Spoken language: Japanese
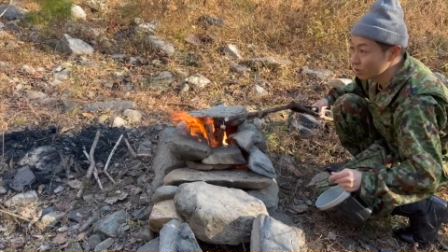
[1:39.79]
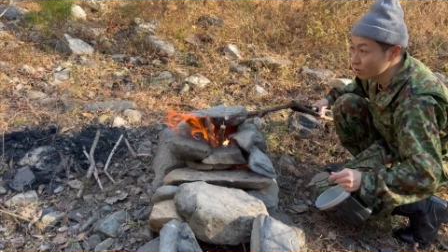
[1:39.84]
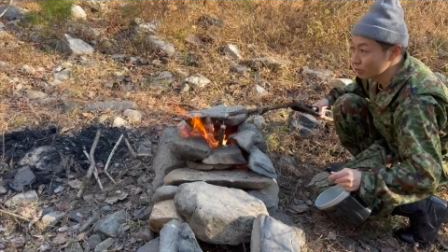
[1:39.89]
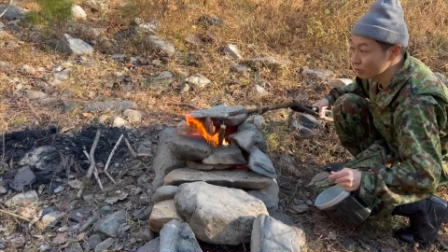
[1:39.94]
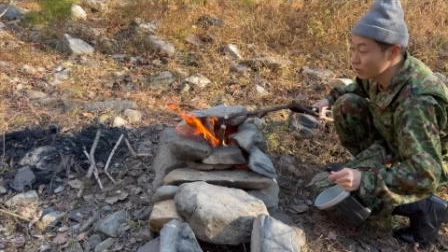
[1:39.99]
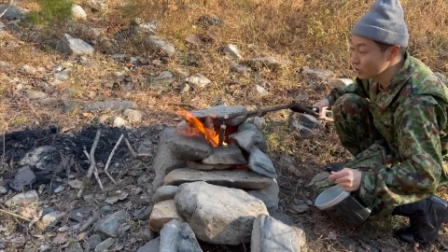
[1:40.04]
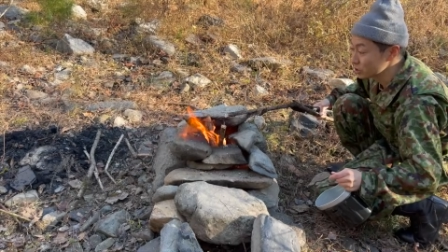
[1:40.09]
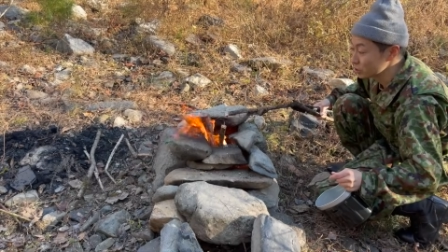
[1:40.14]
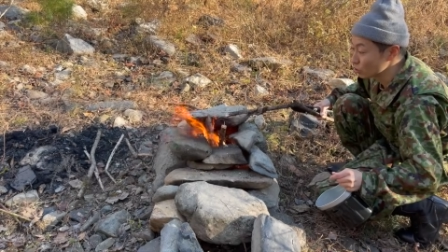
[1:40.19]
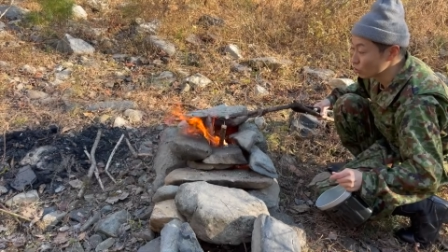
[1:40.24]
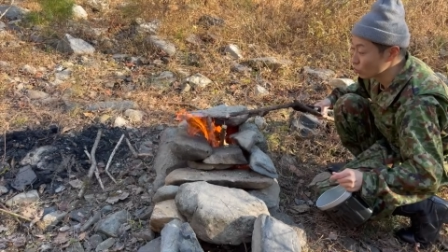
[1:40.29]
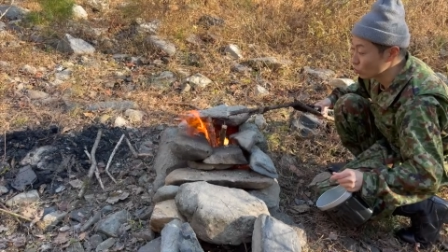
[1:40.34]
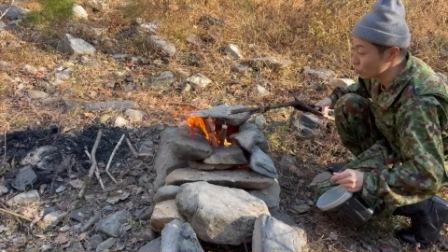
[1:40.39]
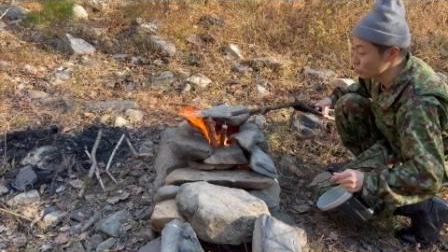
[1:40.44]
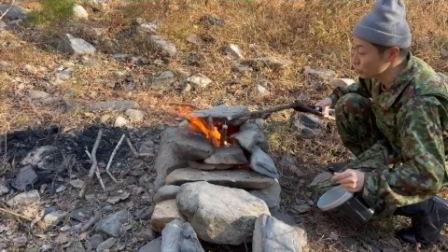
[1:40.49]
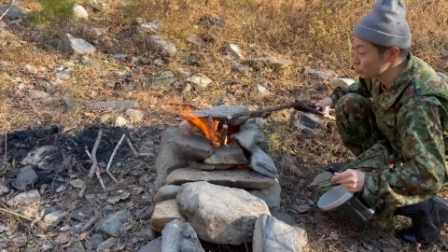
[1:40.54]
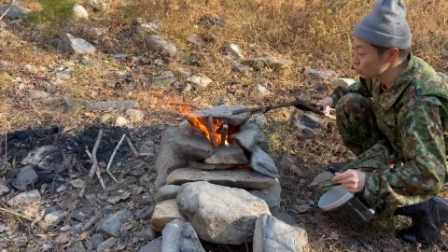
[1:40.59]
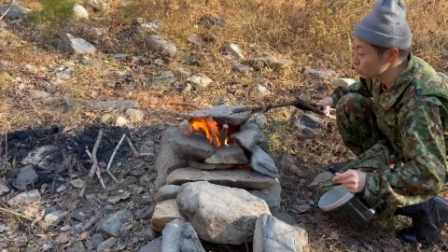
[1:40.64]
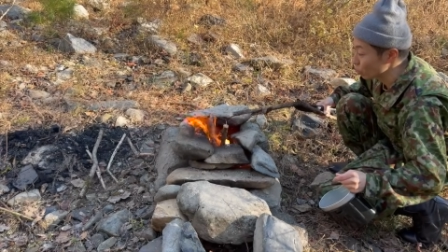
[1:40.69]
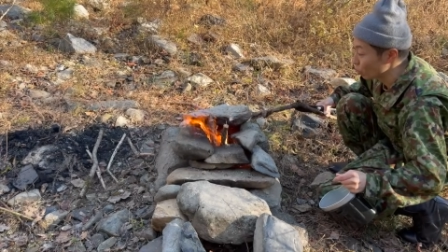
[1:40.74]
燃焼効
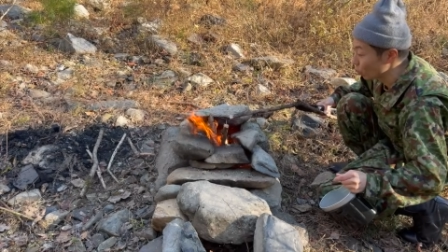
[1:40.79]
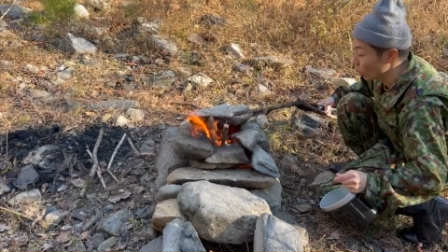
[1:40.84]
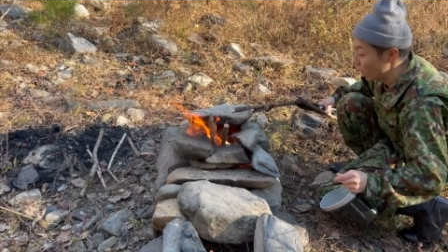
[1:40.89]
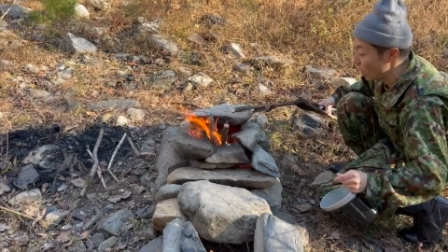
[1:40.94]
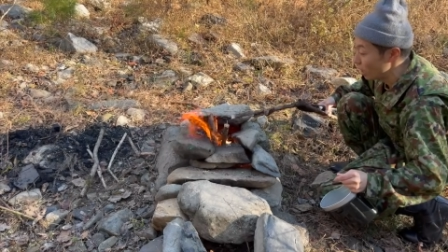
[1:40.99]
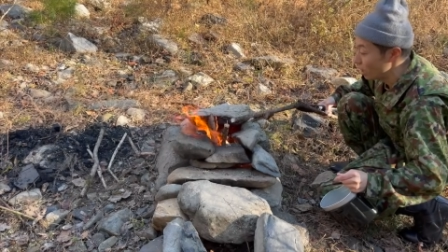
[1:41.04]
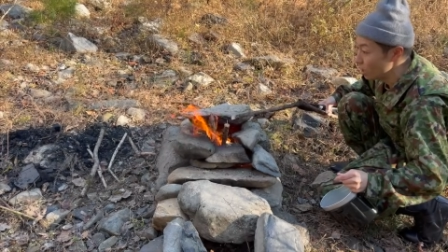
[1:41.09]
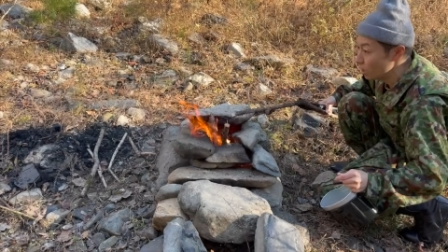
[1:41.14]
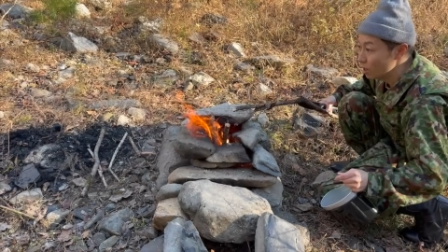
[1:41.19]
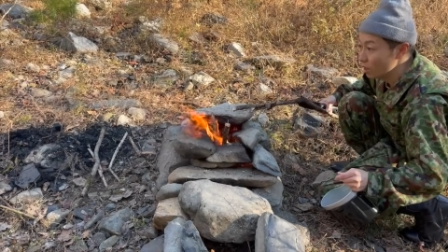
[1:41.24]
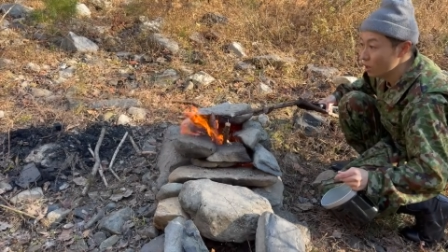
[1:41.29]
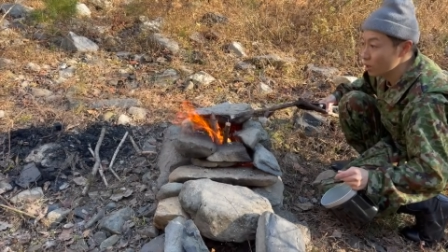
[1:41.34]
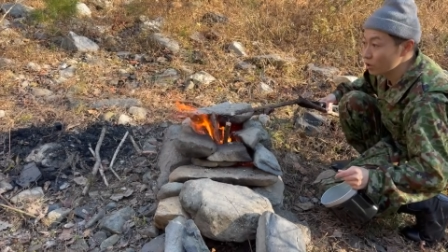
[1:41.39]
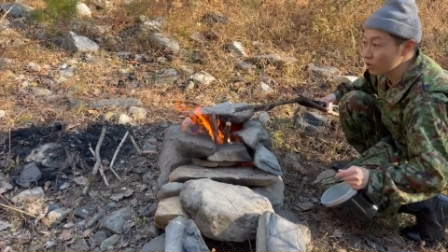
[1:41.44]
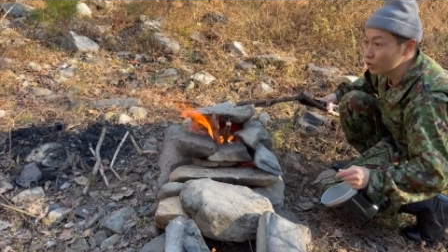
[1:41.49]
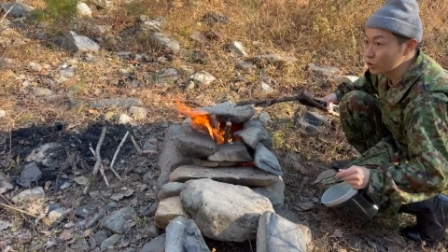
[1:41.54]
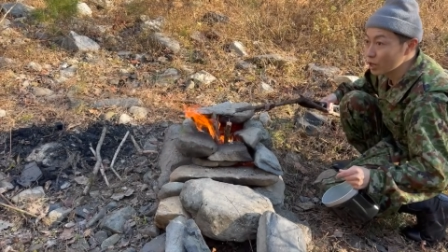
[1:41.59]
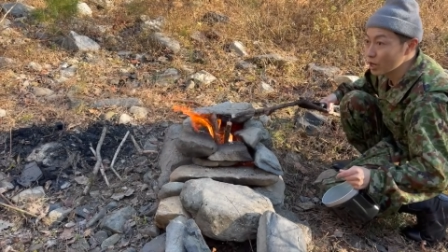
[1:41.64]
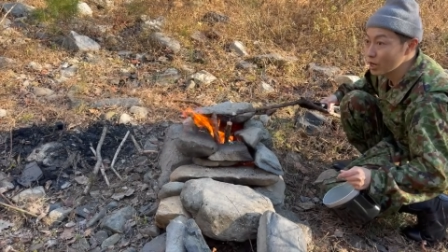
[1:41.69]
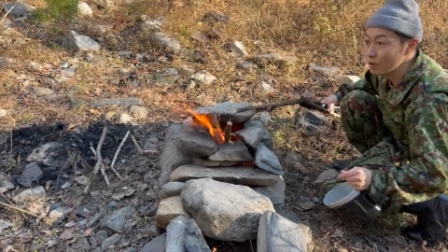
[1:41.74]
率よくて、ほら
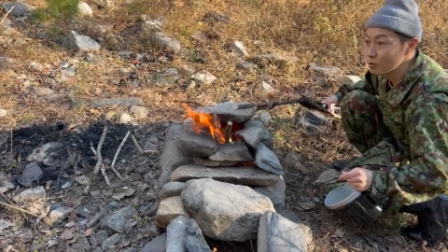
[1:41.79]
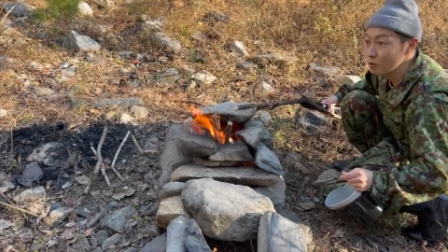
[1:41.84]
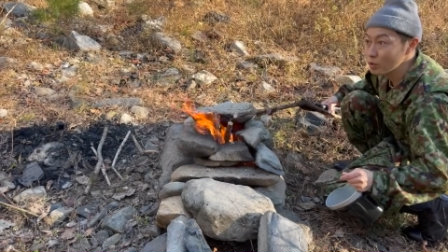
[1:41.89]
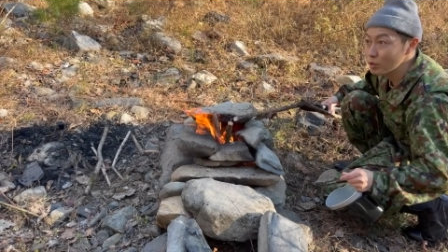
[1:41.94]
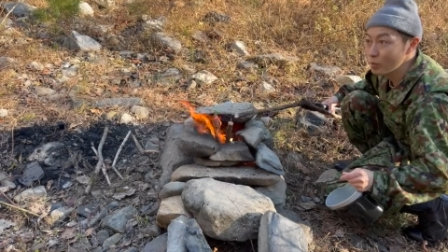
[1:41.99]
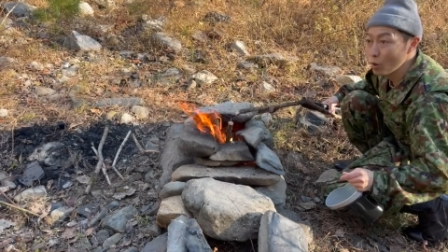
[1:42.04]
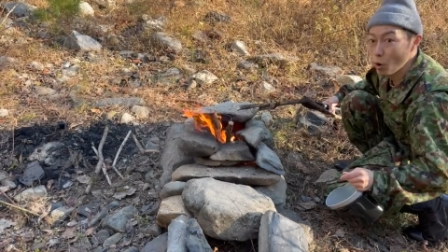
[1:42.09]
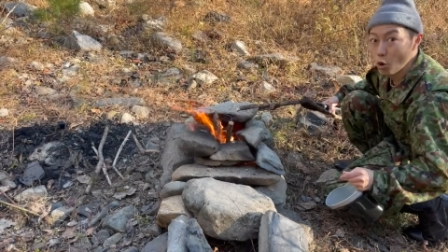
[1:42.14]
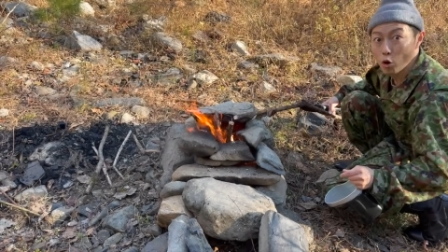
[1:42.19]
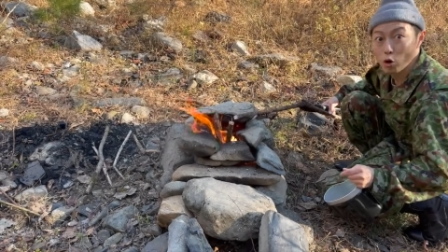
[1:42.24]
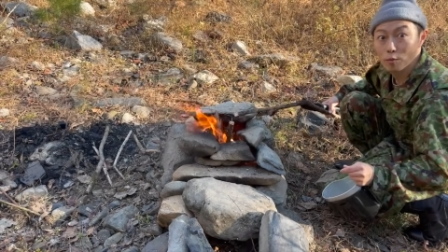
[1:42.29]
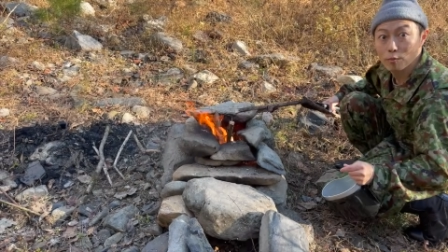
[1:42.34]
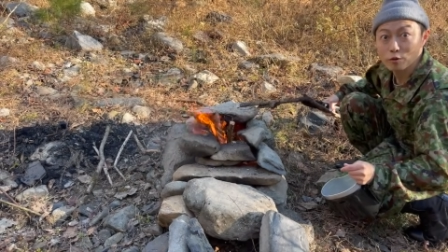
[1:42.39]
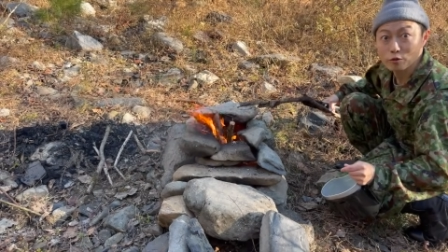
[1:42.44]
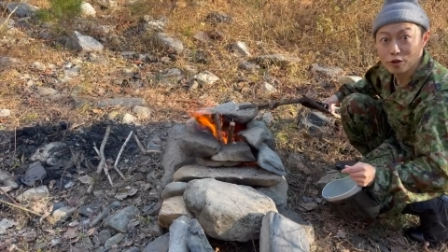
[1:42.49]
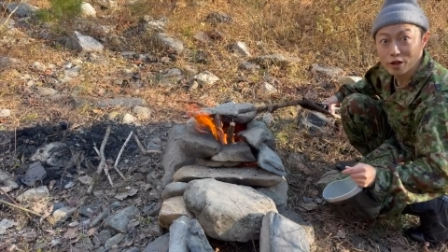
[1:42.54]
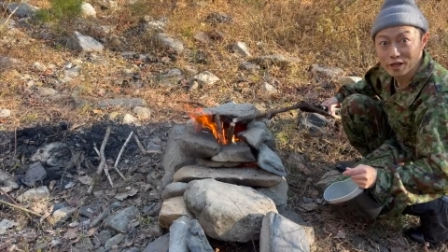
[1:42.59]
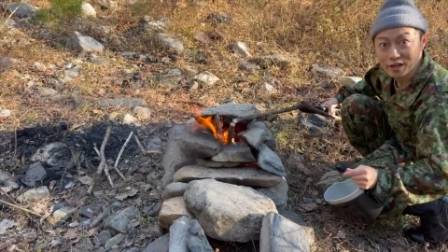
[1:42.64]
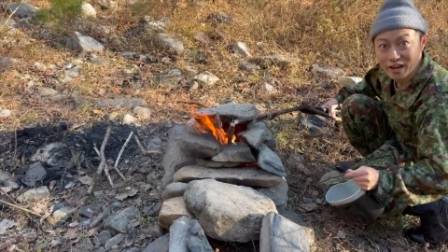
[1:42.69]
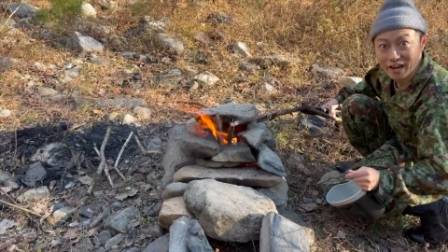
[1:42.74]
煙もほぼ
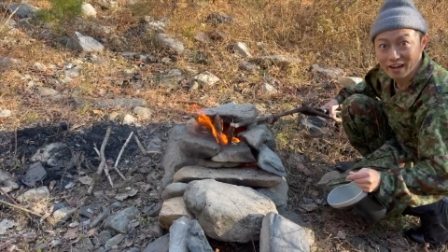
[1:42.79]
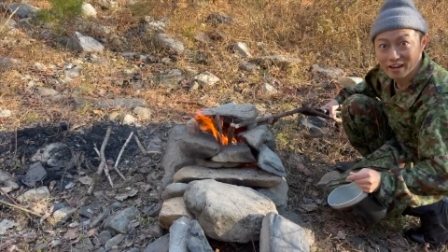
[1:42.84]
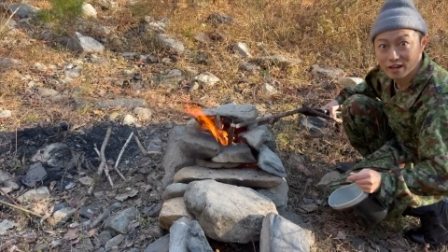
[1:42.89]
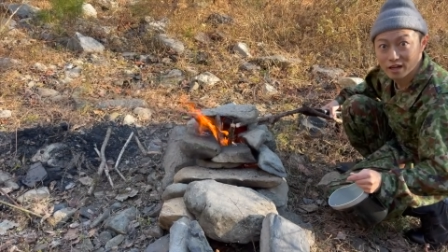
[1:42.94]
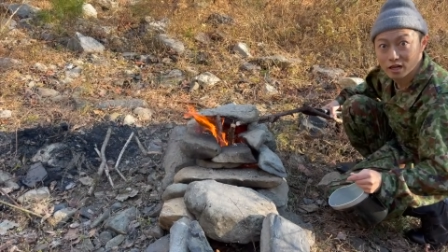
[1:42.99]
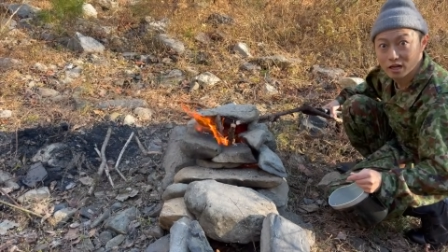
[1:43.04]
出ない。